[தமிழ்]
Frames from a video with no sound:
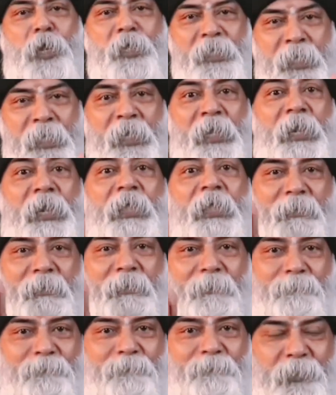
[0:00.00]
சும்மா இல்லை
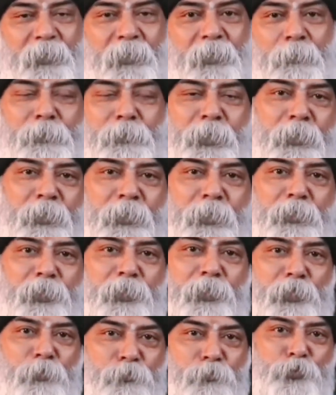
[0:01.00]
அப்படிங்கறத
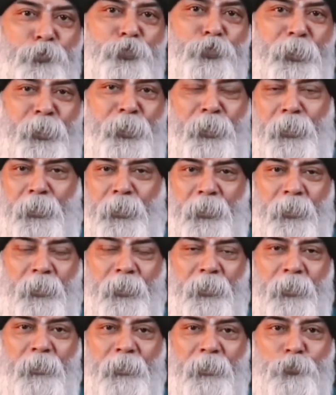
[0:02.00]
நீங்க புரிஞ்சுக்கிட்டீங்கன்னா
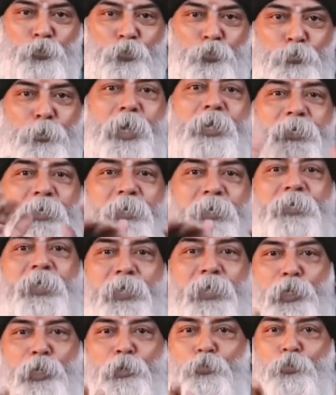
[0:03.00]
சும்மா இருக்கிறது
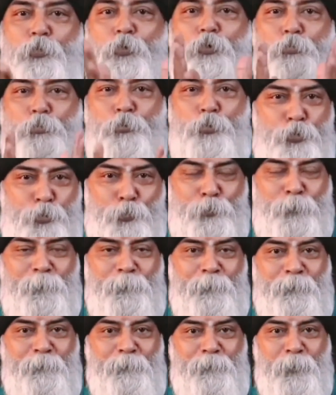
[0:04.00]
என்னன்னு உங்களுக்கு
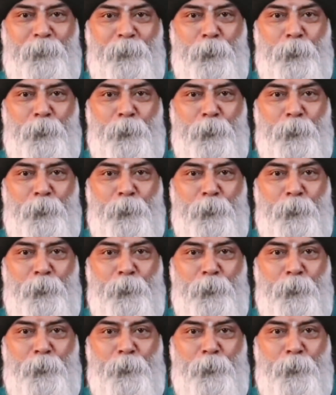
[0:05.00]
புரிஞ்சிடும்